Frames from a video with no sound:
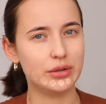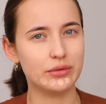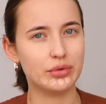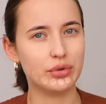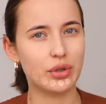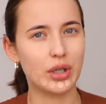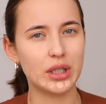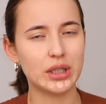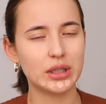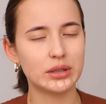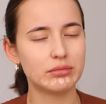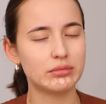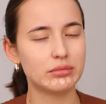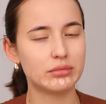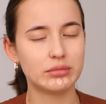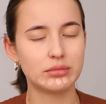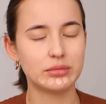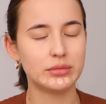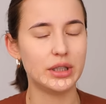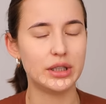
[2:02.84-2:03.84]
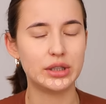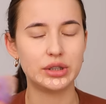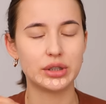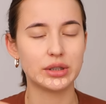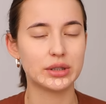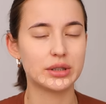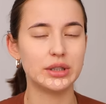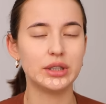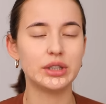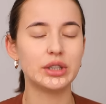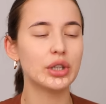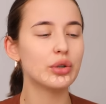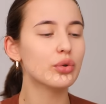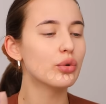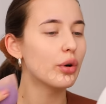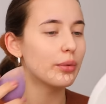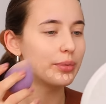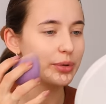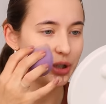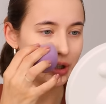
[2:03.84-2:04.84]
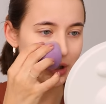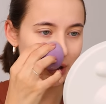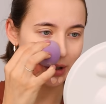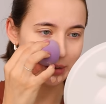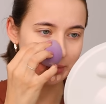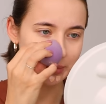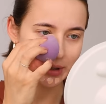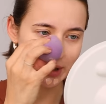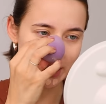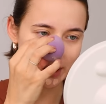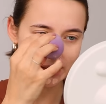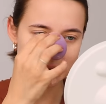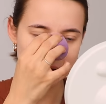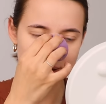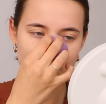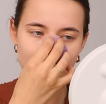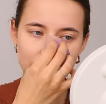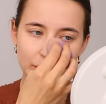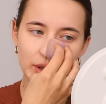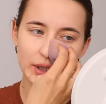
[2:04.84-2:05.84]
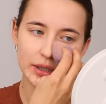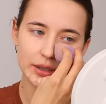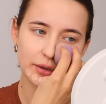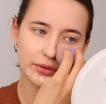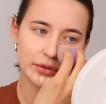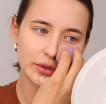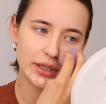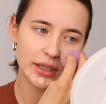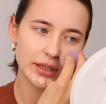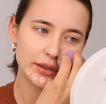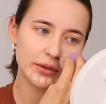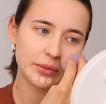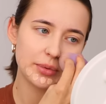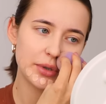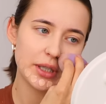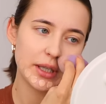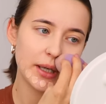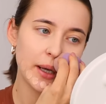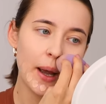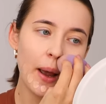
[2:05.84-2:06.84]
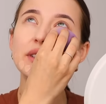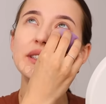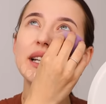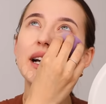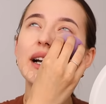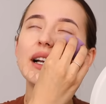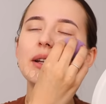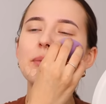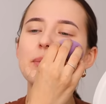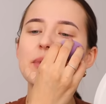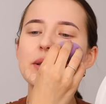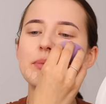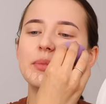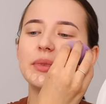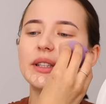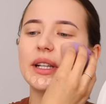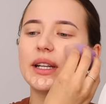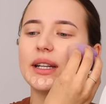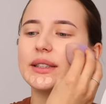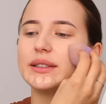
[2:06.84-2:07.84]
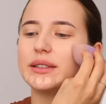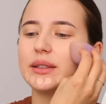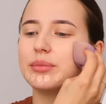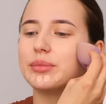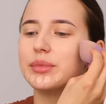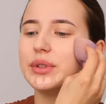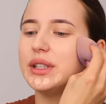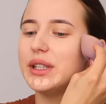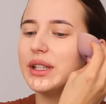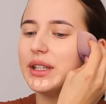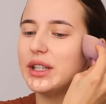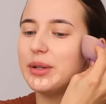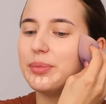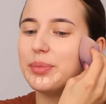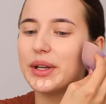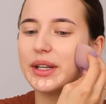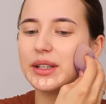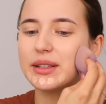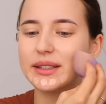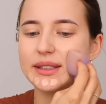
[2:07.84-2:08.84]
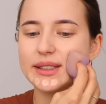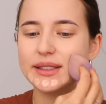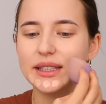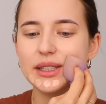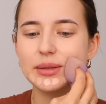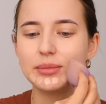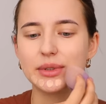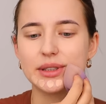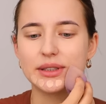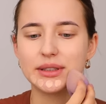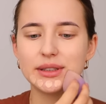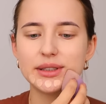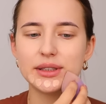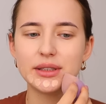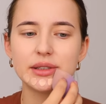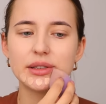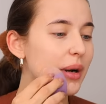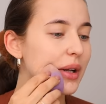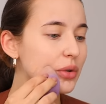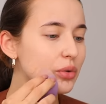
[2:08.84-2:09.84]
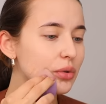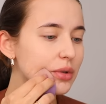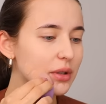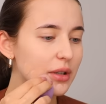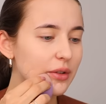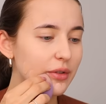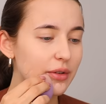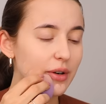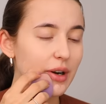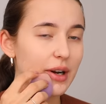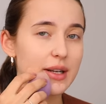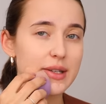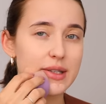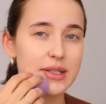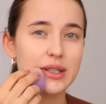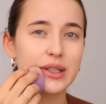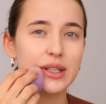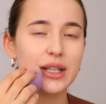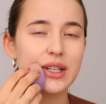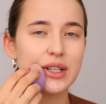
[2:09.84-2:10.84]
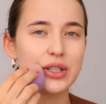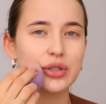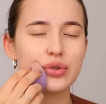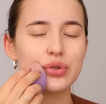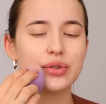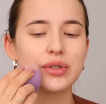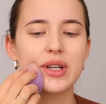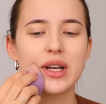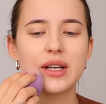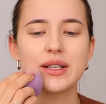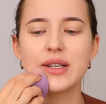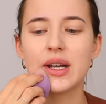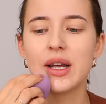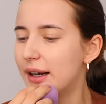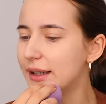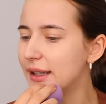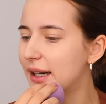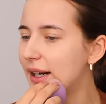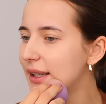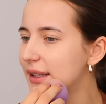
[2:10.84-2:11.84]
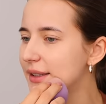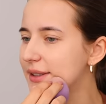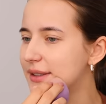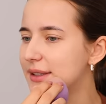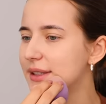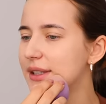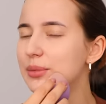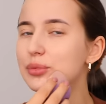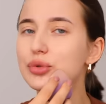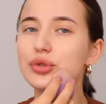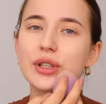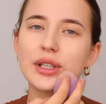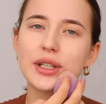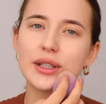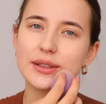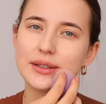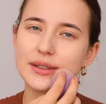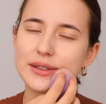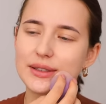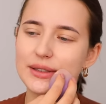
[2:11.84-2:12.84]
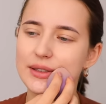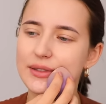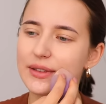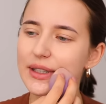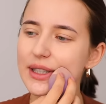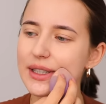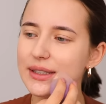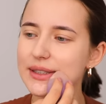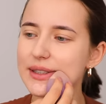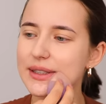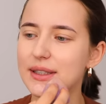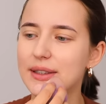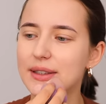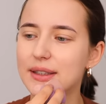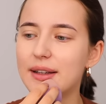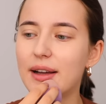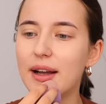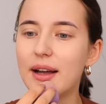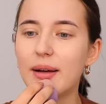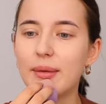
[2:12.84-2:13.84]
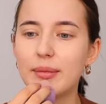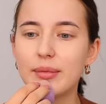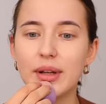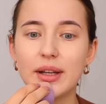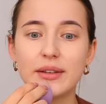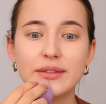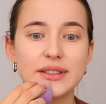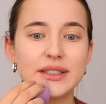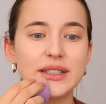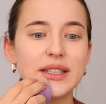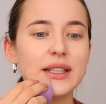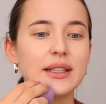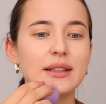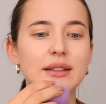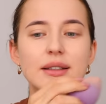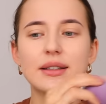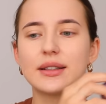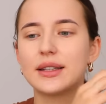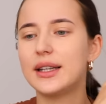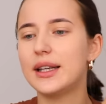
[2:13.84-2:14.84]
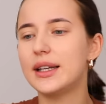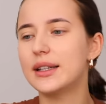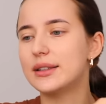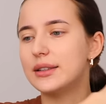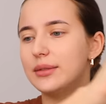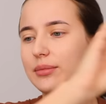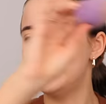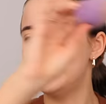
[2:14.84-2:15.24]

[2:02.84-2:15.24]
индивидуально. Я сейчас не даю общие рекомендации. Более того, надо вообще в идеале посмотреть мне непереносимость продуктов разных. Я хочу сдать анализ, Immunohealth называется. Там на все аллергены